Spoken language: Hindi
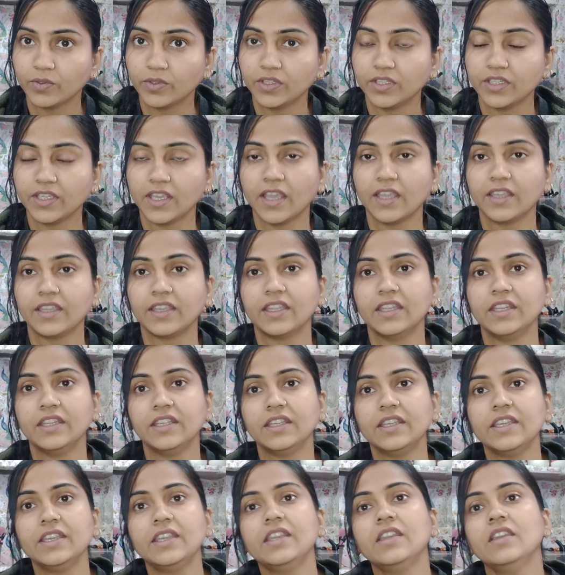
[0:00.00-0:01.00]
होती है यानी
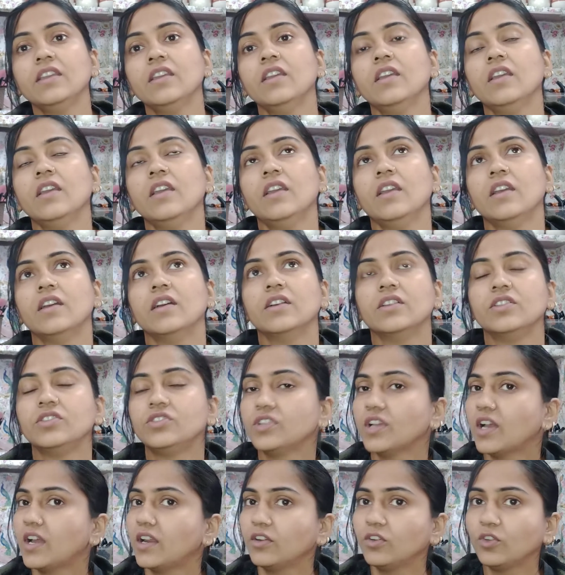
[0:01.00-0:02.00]
कि
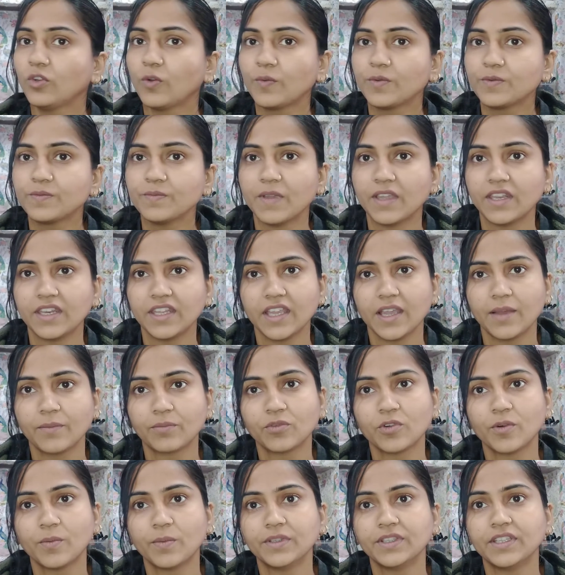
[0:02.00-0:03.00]
चार ट्यूब्स मैंने
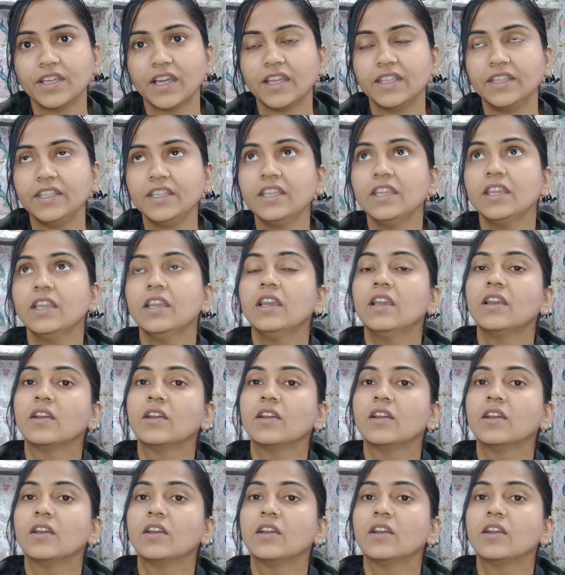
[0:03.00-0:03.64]
आपको बता दी